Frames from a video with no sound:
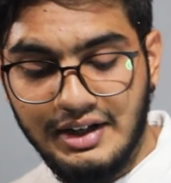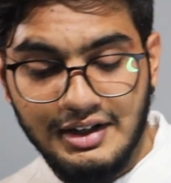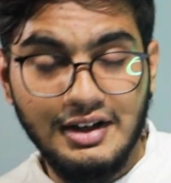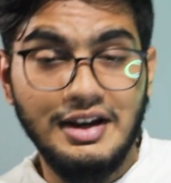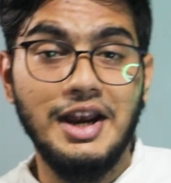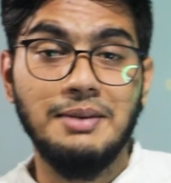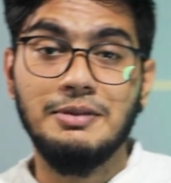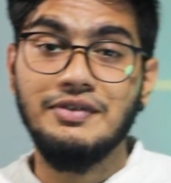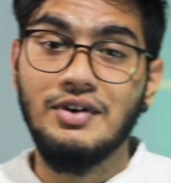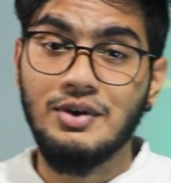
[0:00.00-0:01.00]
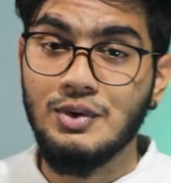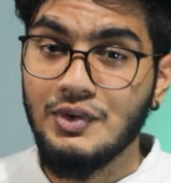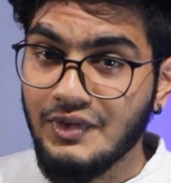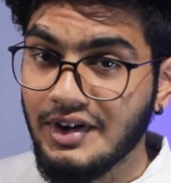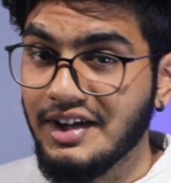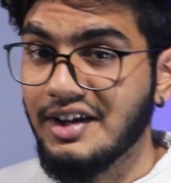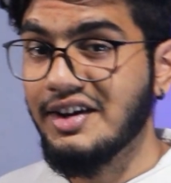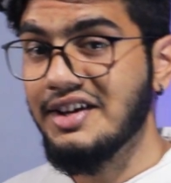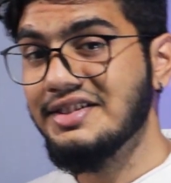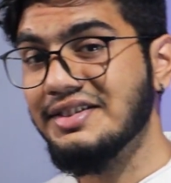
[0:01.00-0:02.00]
ரேட்டட் அண்ட் ஹேட் மீ ஃபார் நோ ஃபக்கிங்
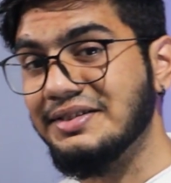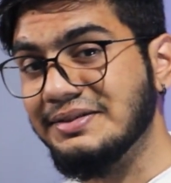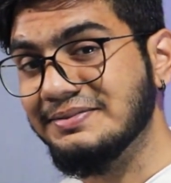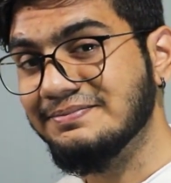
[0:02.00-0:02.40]
ரீசன்